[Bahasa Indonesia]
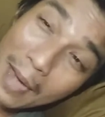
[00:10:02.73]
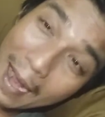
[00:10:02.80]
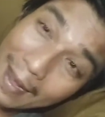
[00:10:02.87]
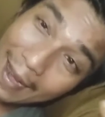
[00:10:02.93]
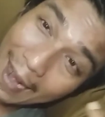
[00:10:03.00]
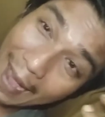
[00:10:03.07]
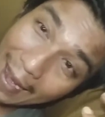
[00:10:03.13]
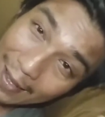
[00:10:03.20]

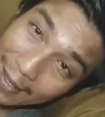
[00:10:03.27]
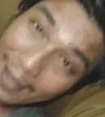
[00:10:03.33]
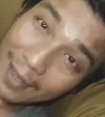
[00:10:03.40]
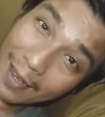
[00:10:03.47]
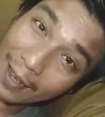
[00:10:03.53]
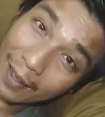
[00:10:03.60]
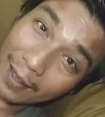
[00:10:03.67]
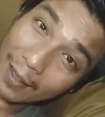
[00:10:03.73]
nggak ada lagi
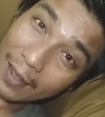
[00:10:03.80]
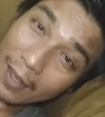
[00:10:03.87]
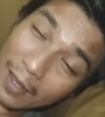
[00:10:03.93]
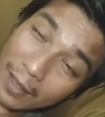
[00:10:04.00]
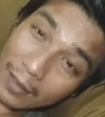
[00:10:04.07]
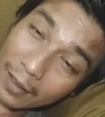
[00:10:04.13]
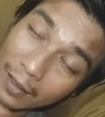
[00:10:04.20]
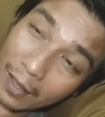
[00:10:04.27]
geng
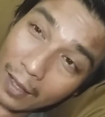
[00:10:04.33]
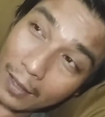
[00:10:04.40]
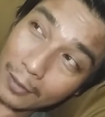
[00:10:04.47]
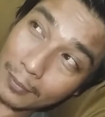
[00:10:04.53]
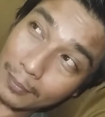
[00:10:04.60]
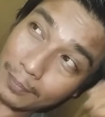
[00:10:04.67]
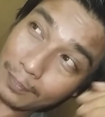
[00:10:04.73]
karena